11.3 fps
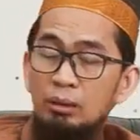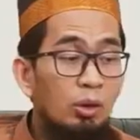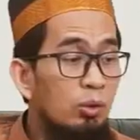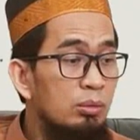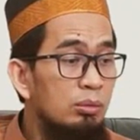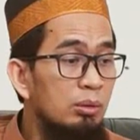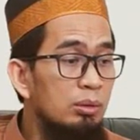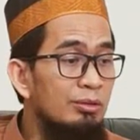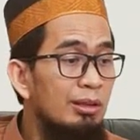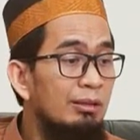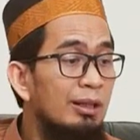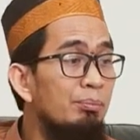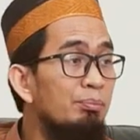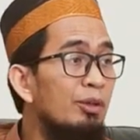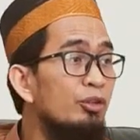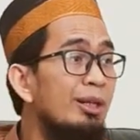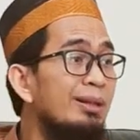atau sedang
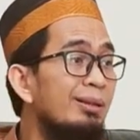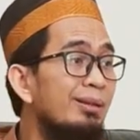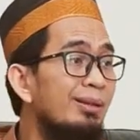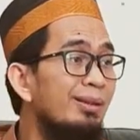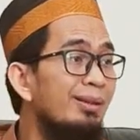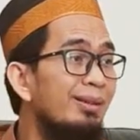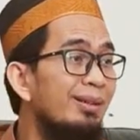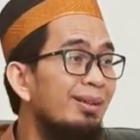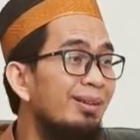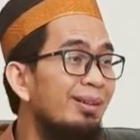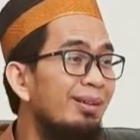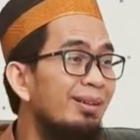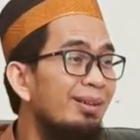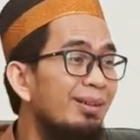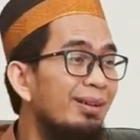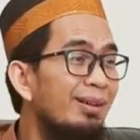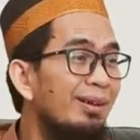dalam perjalanan
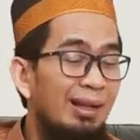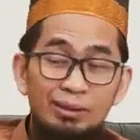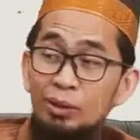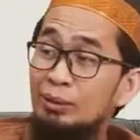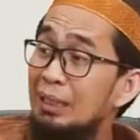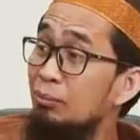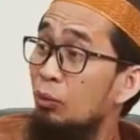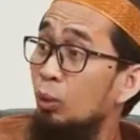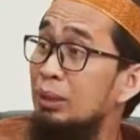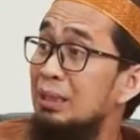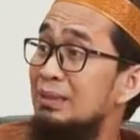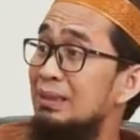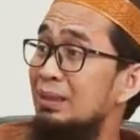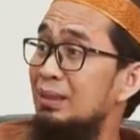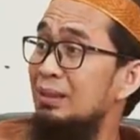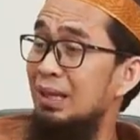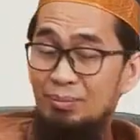ya, atau dalam
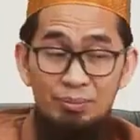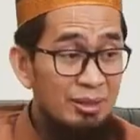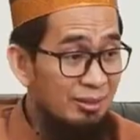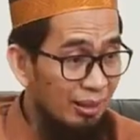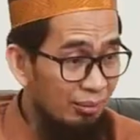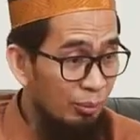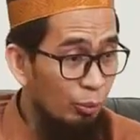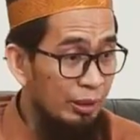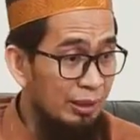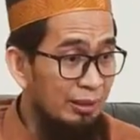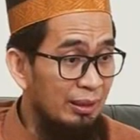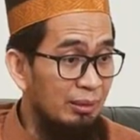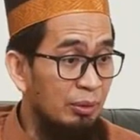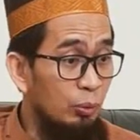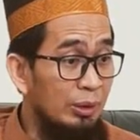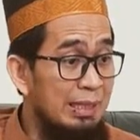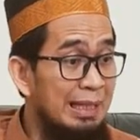kondisi tidak bisa memungkinkan
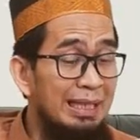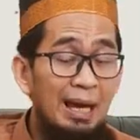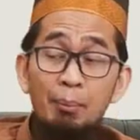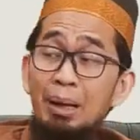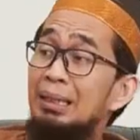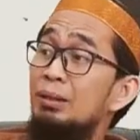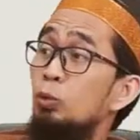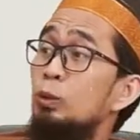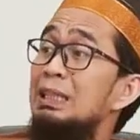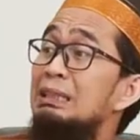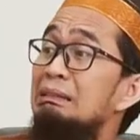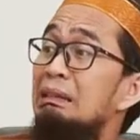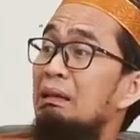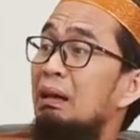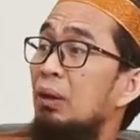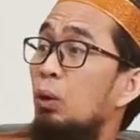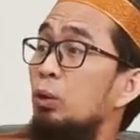menunaikan amalan
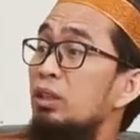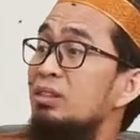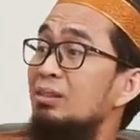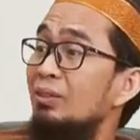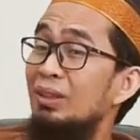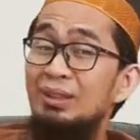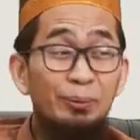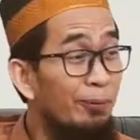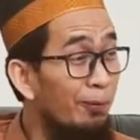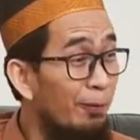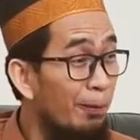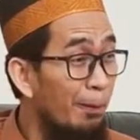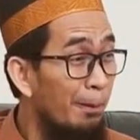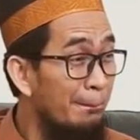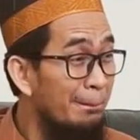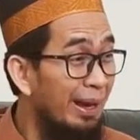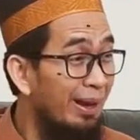rutinnya karena kondisi tertentu
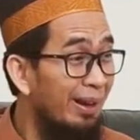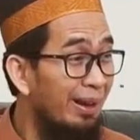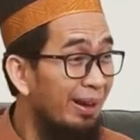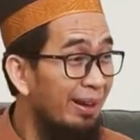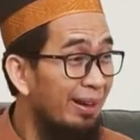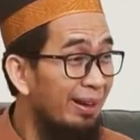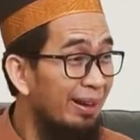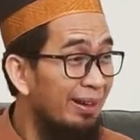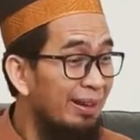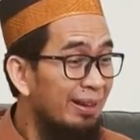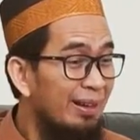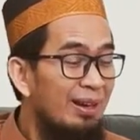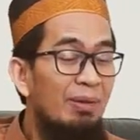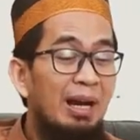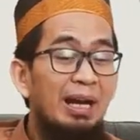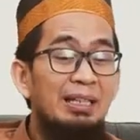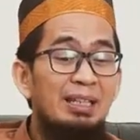ya
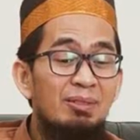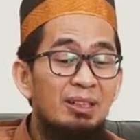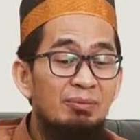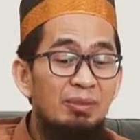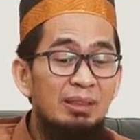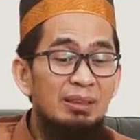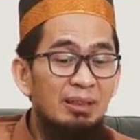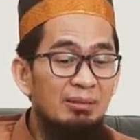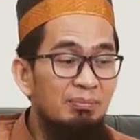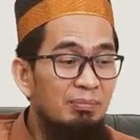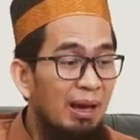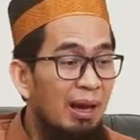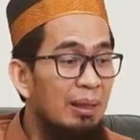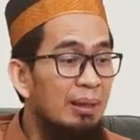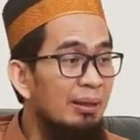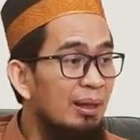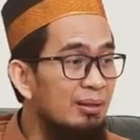maka dia mendapatkan
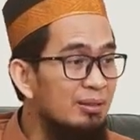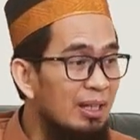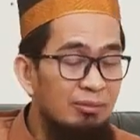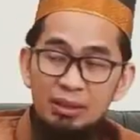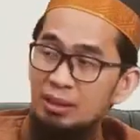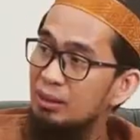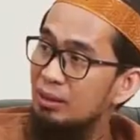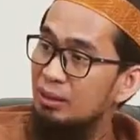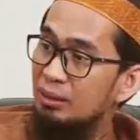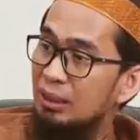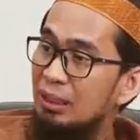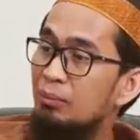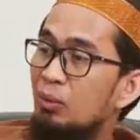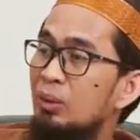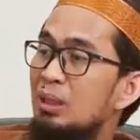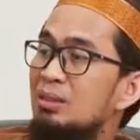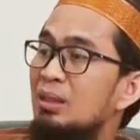pahala yang sama
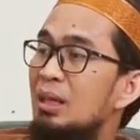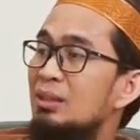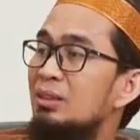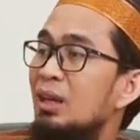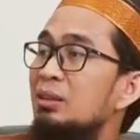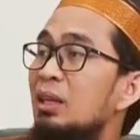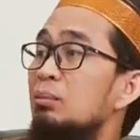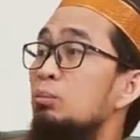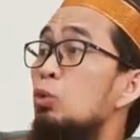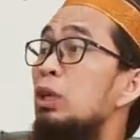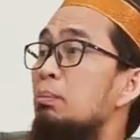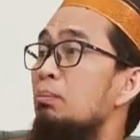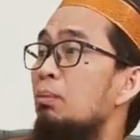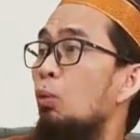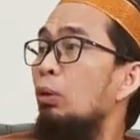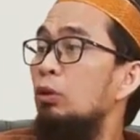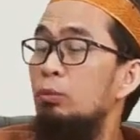dalam kondisi dia sehat dan
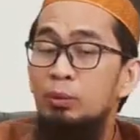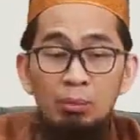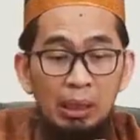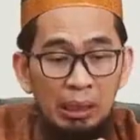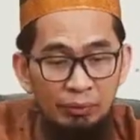mukim walaupun